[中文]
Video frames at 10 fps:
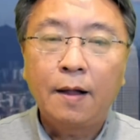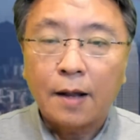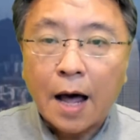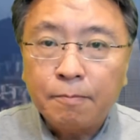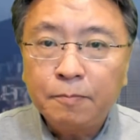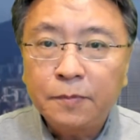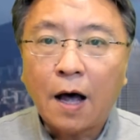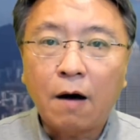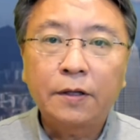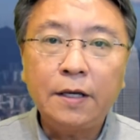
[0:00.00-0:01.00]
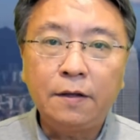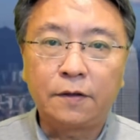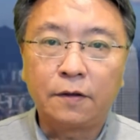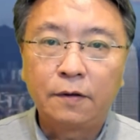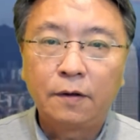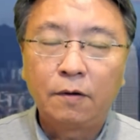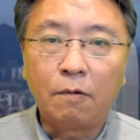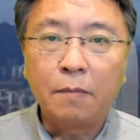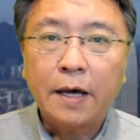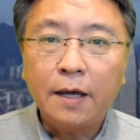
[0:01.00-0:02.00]
蓝潮的意思，
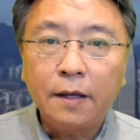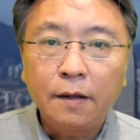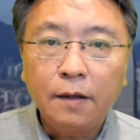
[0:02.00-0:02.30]
我们可以